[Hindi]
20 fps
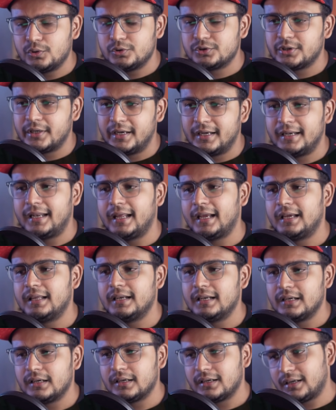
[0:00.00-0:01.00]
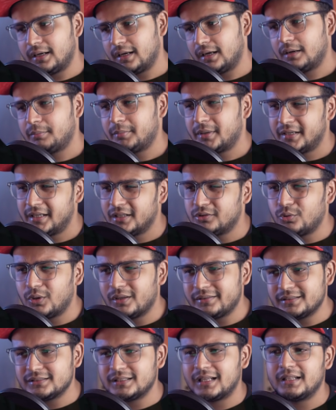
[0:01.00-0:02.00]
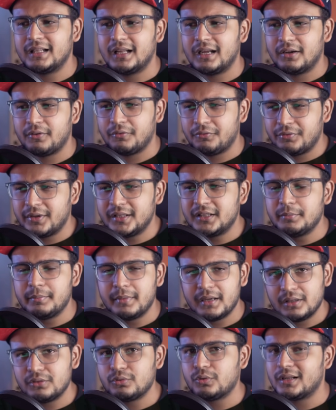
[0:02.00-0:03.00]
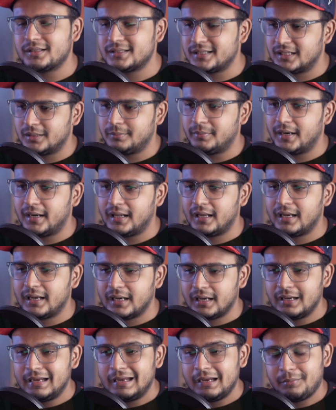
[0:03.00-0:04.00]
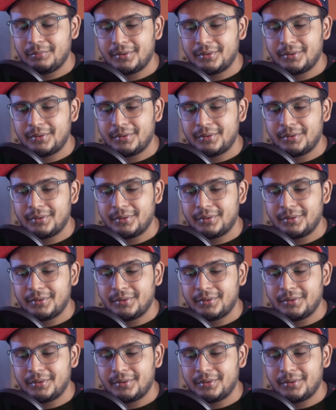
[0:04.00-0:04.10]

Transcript: उस इंटेग्रल का बट ये थोड़ा सा ज़्यादा विद में थोड़ा ज़्यादा बड़ा है